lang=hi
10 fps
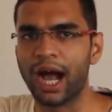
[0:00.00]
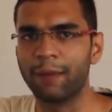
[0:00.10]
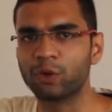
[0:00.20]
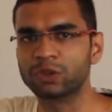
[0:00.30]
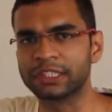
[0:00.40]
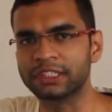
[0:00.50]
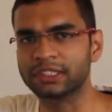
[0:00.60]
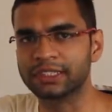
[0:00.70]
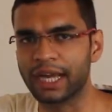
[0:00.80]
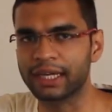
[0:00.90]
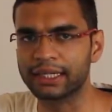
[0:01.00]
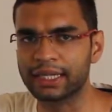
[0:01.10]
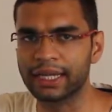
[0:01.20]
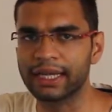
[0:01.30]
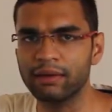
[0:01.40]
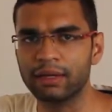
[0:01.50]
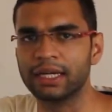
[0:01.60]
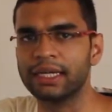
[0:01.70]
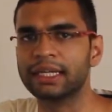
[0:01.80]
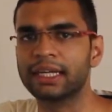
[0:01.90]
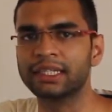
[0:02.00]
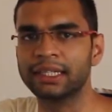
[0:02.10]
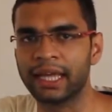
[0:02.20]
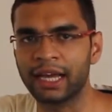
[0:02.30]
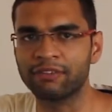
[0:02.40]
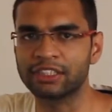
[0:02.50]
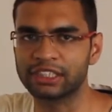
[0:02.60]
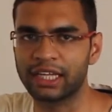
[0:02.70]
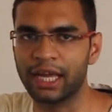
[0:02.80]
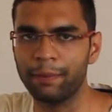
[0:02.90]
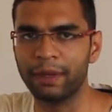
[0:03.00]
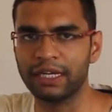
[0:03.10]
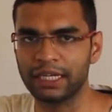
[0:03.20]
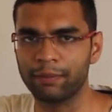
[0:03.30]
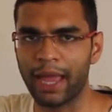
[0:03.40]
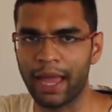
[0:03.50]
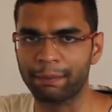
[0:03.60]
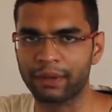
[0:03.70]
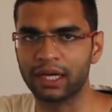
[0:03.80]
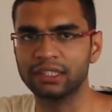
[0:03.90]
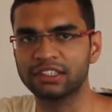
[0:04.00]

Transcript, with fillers: आपको जस्ट क्या करना है इनका नया वर्जन आया है पेटीएम ऐप का